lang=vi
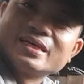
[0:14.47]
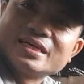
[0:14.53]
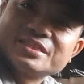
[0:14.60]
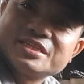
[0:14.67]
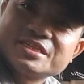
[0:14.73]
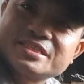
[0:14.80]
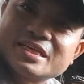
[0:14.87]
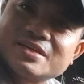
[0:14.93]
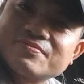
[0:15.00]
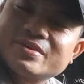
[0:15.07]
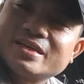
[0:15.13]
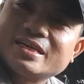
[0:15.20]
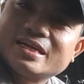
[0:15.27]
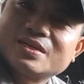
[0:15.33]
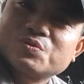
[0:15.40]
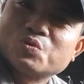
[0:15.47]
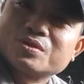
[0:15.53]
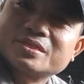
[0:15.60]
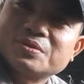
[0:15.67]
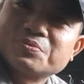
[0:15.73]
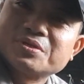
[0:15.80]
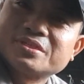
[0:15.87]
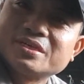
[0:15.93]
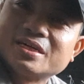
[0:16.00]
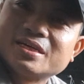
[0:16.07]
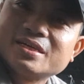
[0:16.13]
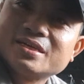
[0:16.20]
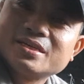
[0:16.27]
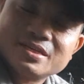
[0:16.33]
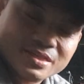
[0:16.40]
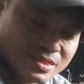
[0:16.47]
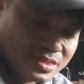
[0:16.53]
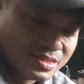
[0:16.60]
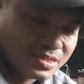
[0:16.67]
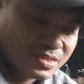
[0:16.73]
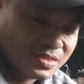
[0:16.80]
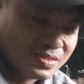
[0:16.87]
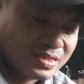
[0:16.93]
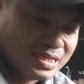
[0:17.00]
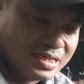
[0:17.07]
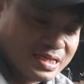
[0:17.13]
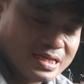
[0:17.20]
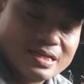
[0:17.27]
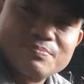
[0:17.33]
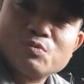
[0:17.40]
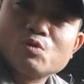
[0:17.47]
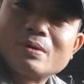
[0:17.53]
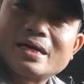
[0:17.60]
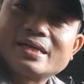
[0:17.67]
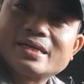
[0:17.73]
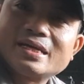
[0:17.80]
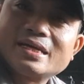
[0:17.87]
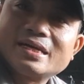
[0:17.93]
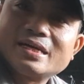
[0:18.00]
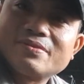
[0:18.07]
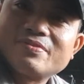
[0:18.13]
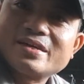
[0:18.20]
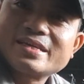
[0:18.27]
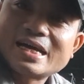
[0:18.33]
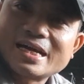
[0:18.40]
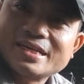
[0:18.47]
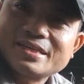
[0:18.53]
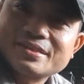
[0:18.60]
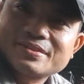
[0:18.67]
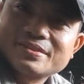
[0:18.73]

à, chia sẻ về à, cuộc sống đời thường. Đó là mua bán à, ve chai.